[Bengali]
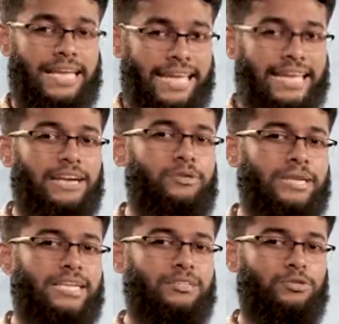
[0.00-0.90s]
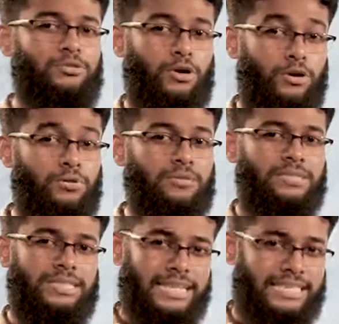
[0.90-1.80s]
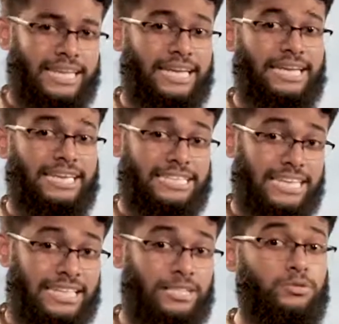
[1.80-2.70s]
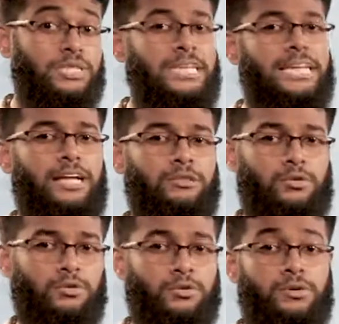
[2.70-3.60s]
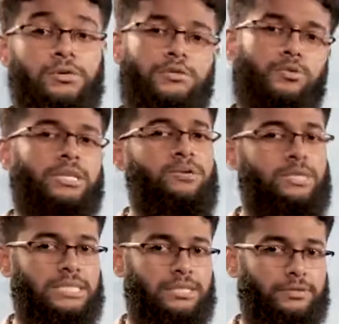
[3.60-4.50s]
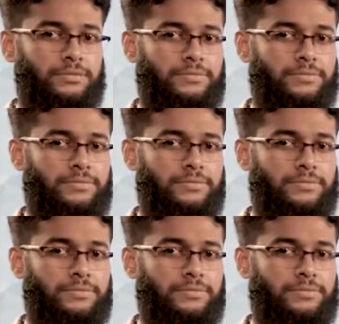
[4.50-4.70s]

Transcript: এই কারণে কিন্তু তখন দেশে একটি জাতীয় শিক্ষা আন্দোলনও তৈরি হয়েছিল